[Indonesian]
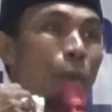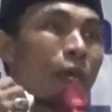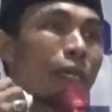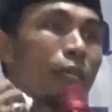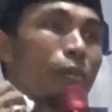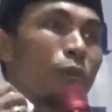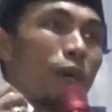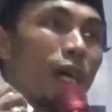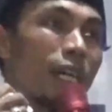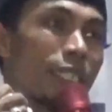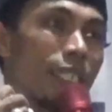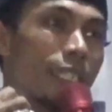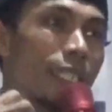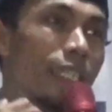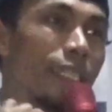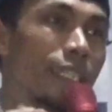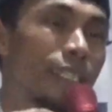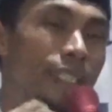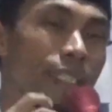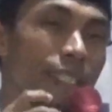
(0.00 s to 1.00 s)
Bapak Ibu
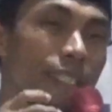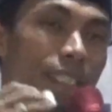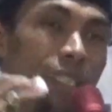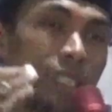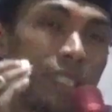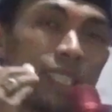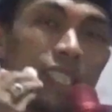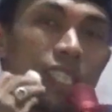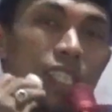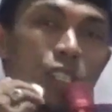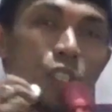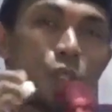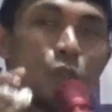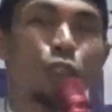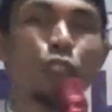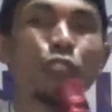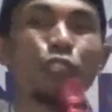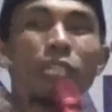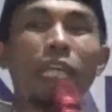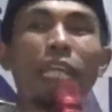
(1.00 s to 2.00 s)
hadirin
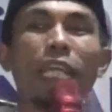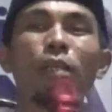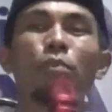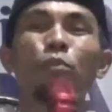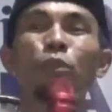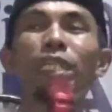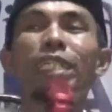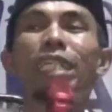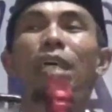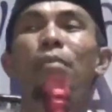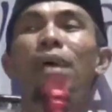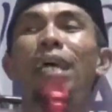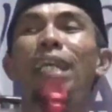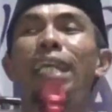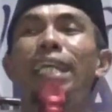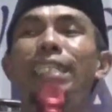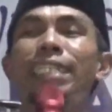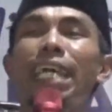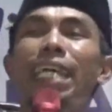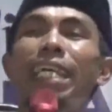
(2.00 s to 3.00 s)
terus ilmu ni
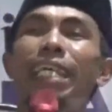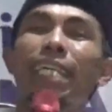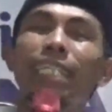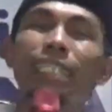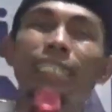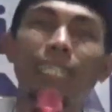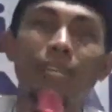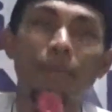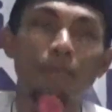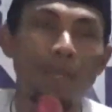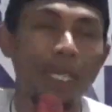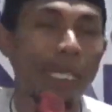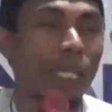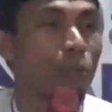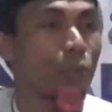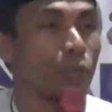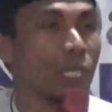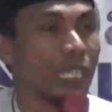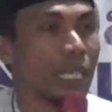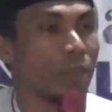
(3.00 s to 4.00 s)
kemaklai saya ketina apa
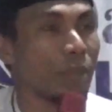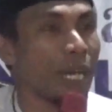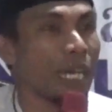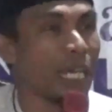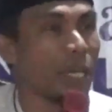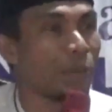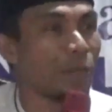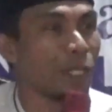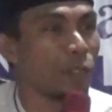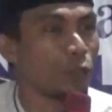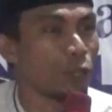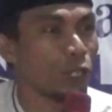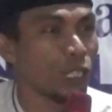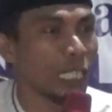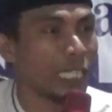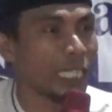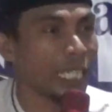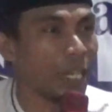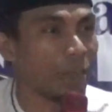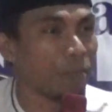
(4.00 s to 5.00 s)
ilmu ni kemaklai
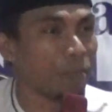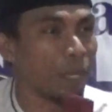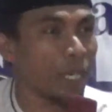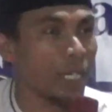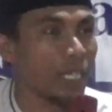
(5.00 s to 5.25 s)
bagus ketina